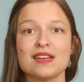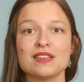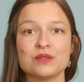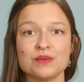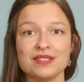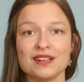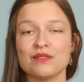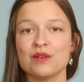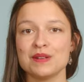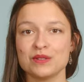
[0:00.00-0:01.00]
Suite à la
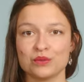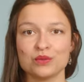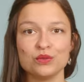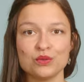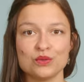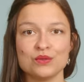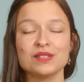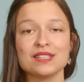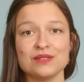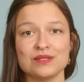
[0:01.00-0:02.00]
formation YouSchool
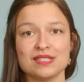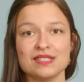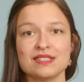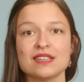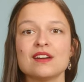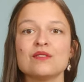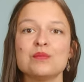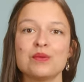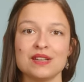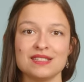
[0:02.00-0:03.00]
nutritionniste, vous
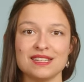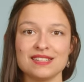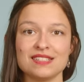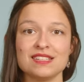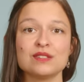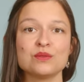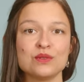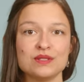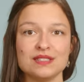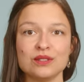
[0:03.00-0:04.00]
pourrez exercer sous
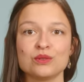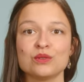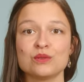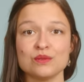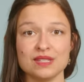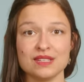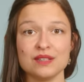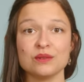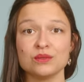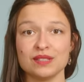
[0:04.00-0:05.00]
le titre de
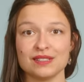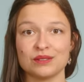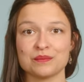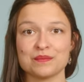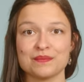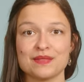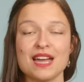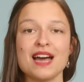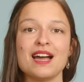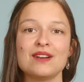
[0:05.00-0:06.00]
conseiller en nutrition.
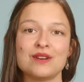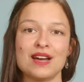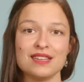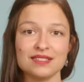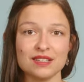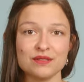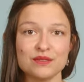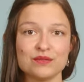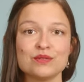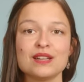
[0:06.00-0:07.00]
Alors
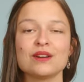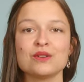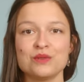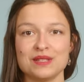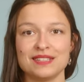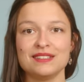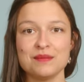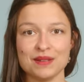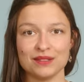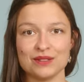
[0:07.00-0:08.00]
inscrivez-vous et rejoignez dès
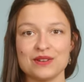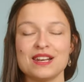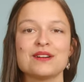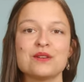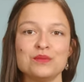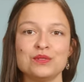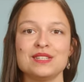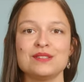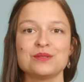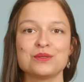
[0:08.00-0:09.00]
maintenant la
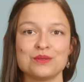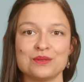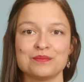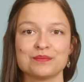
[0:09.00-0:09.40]
communauté YouSchool.